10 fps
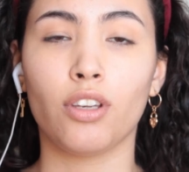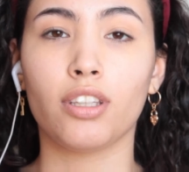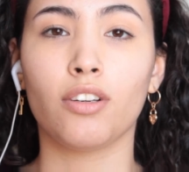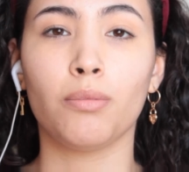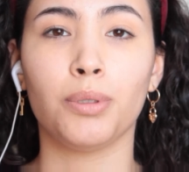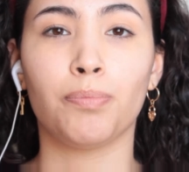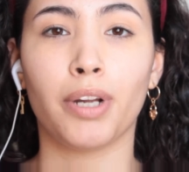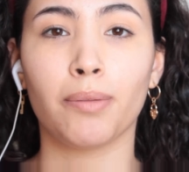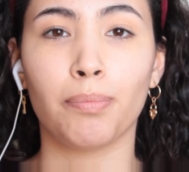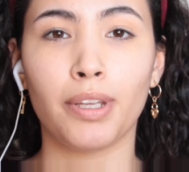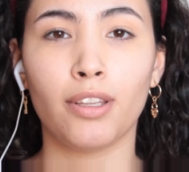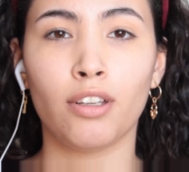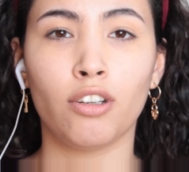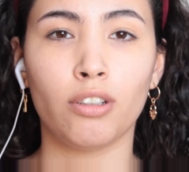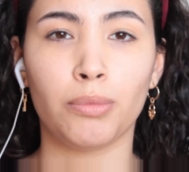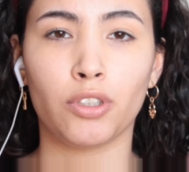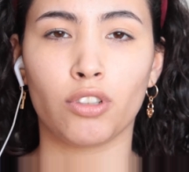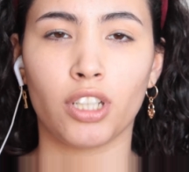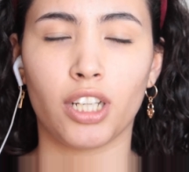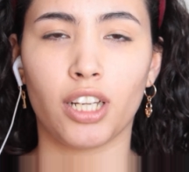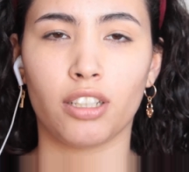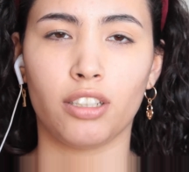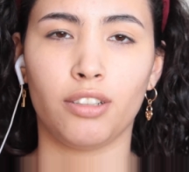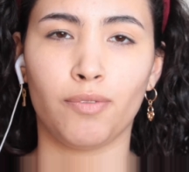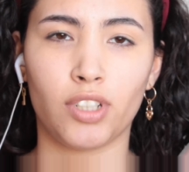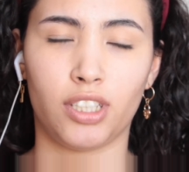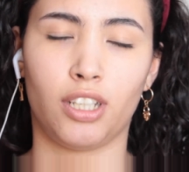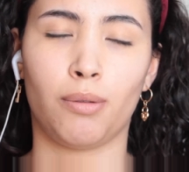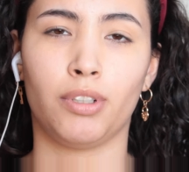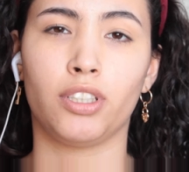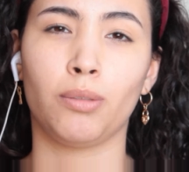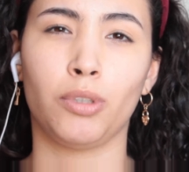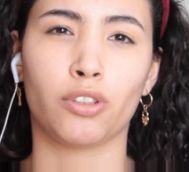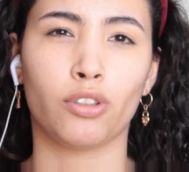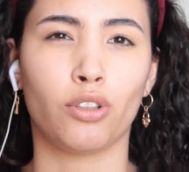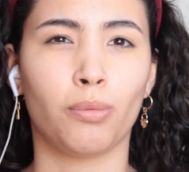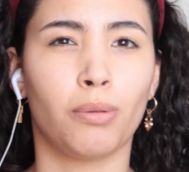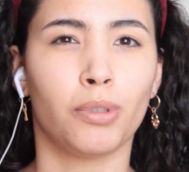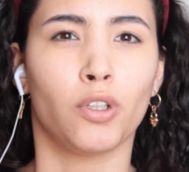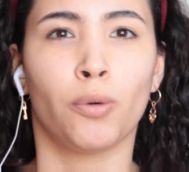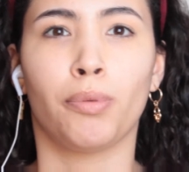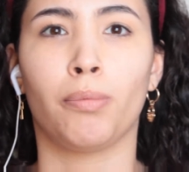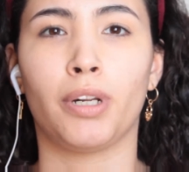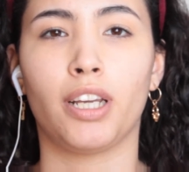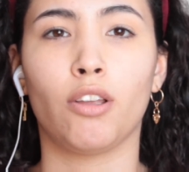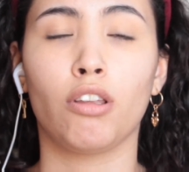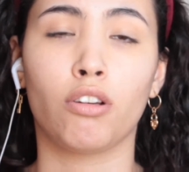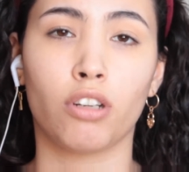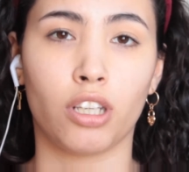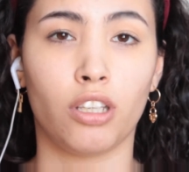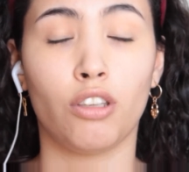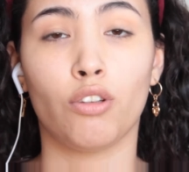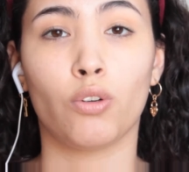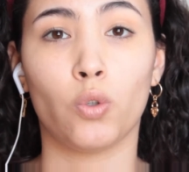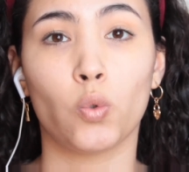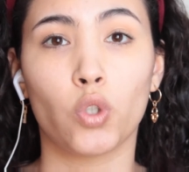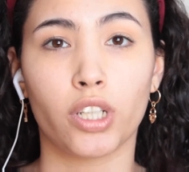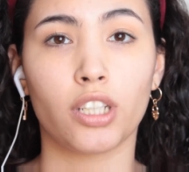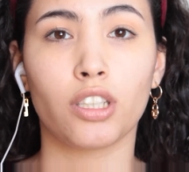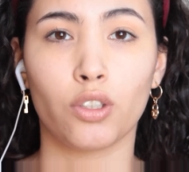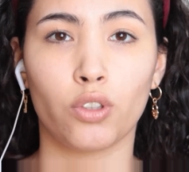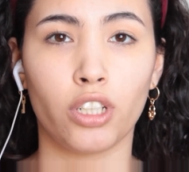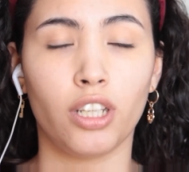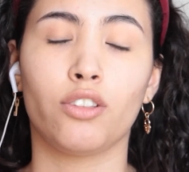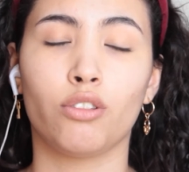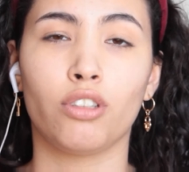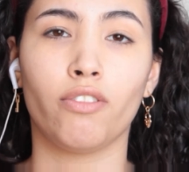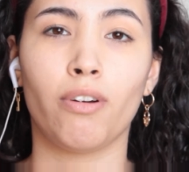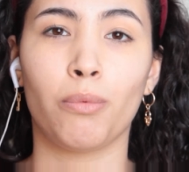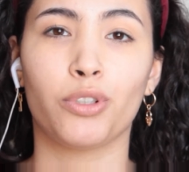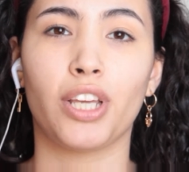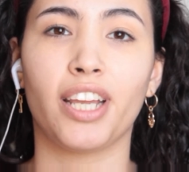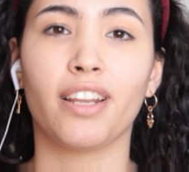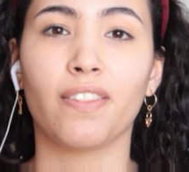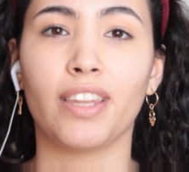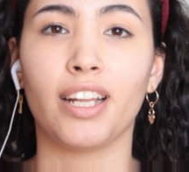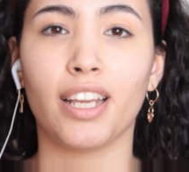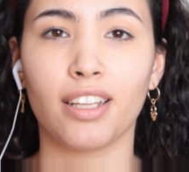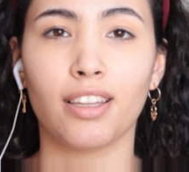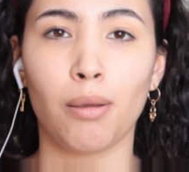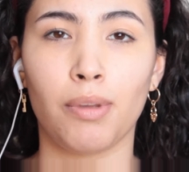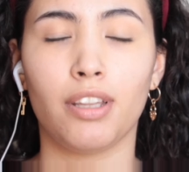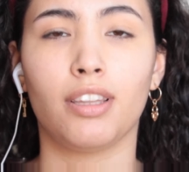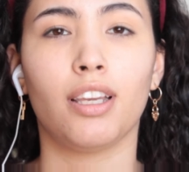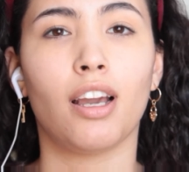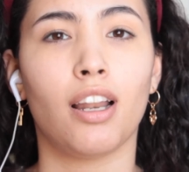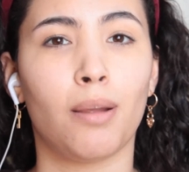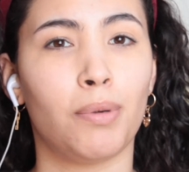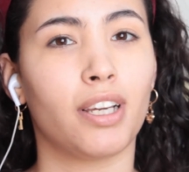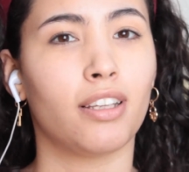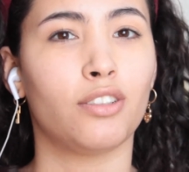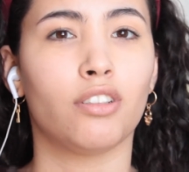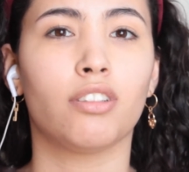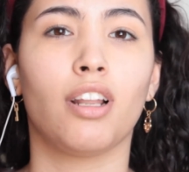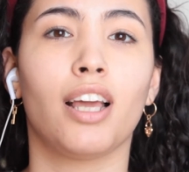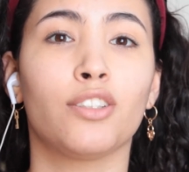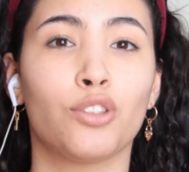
Yo ya tengo mi párpado y mis ojeras y básicamente mi rostro más o menos preparado y corregido con un corrector, entonces vamos a ir directamente a la aplicación de las